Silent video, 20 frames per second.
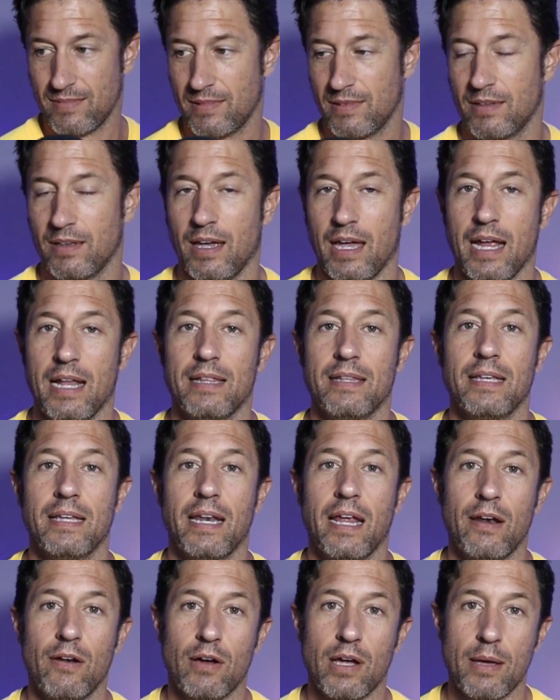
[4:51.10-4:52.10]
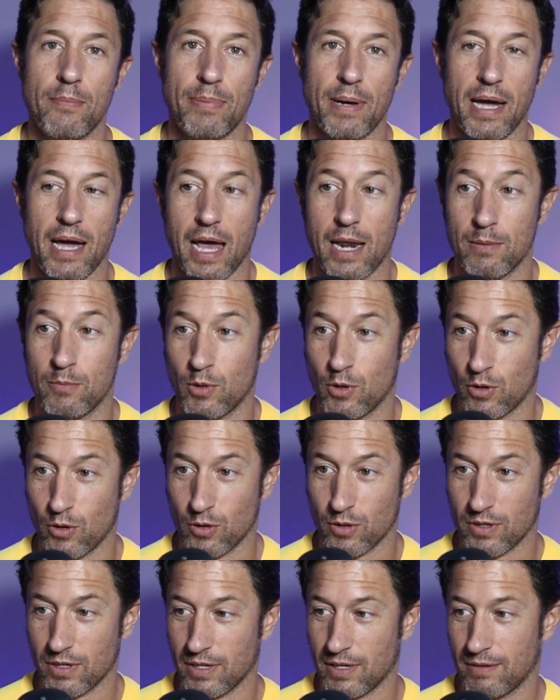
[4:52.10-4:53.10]
el dinero que paga, a lo
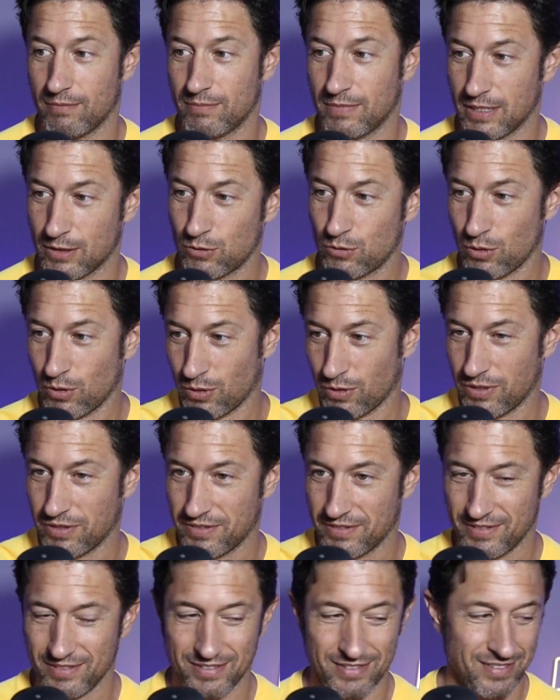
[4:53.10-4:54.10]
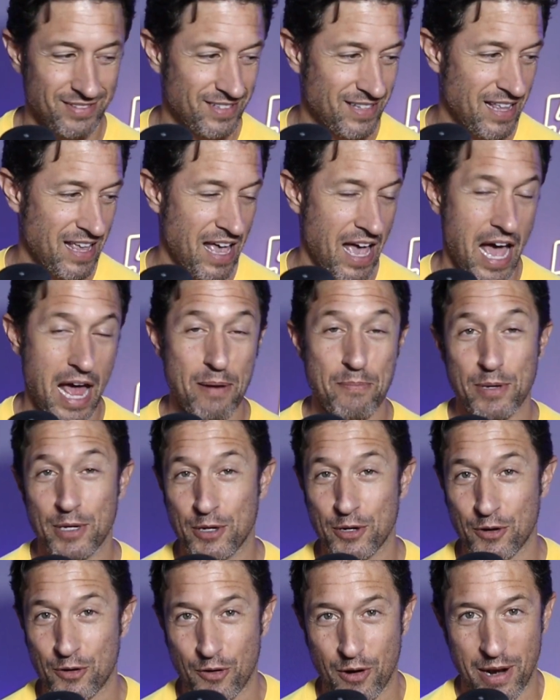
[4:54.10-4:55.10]
mejor eh, esto al
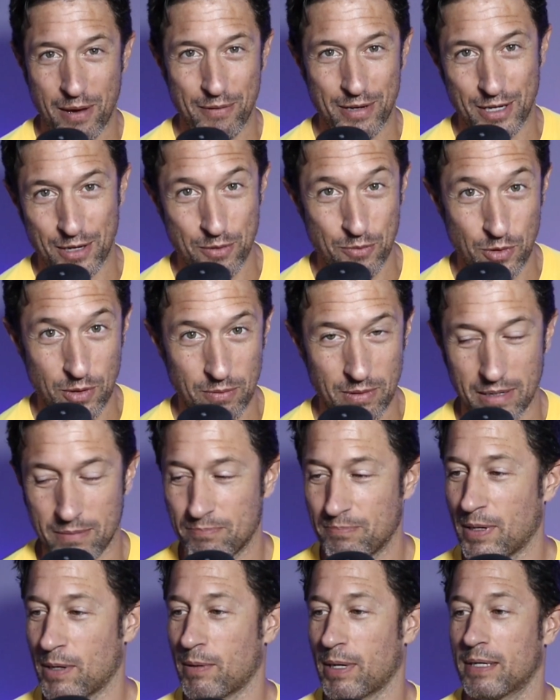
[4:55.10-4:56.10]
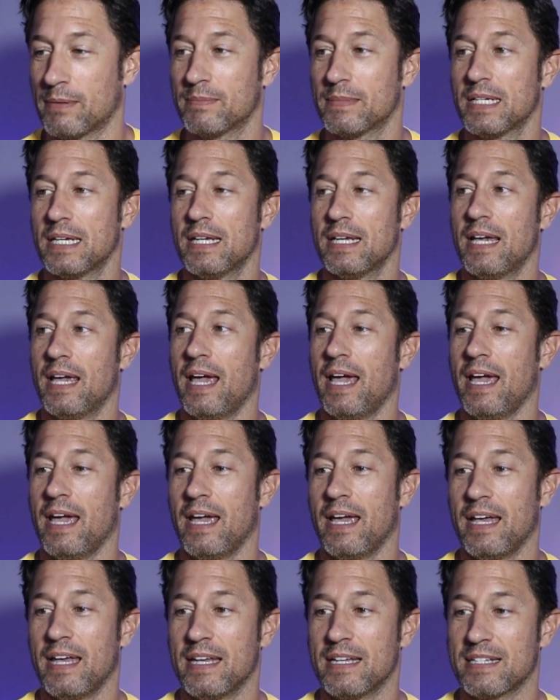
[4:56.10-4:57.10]
micro no le ha venido muy bien, pero bueno,
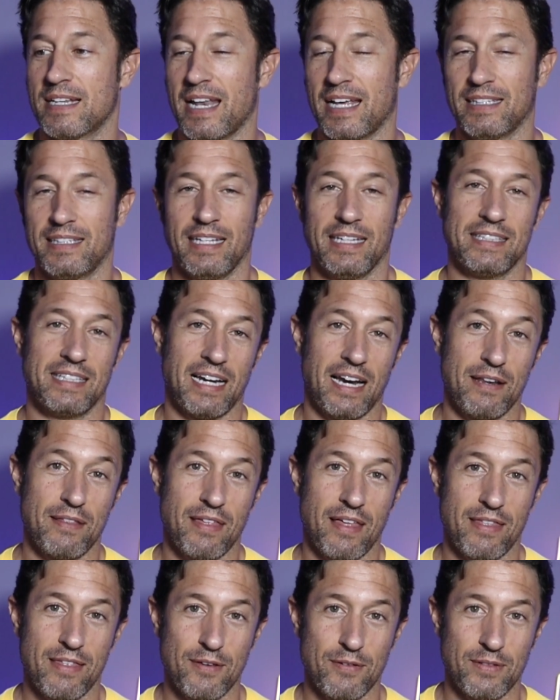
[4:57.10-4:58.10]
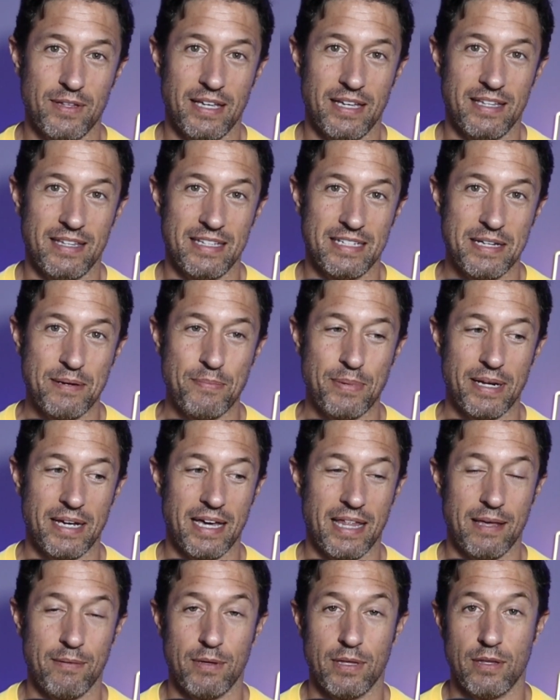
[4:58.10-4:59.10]
eh, es la teatralización de, siempre en
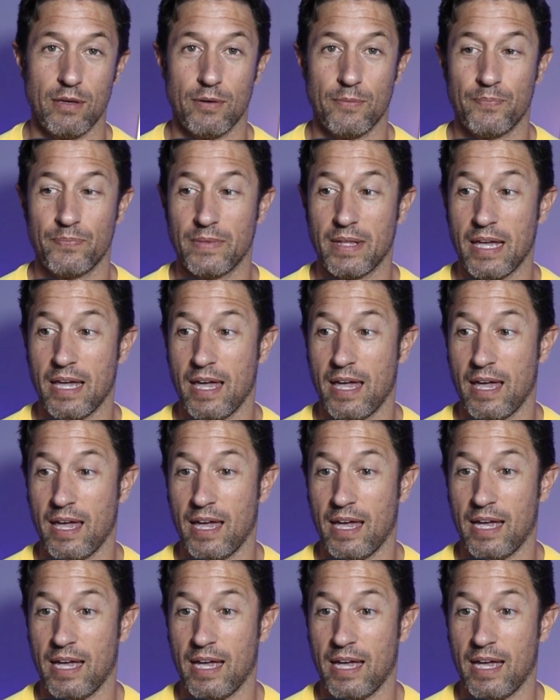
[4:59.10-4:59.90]
cada vídeo. Eh,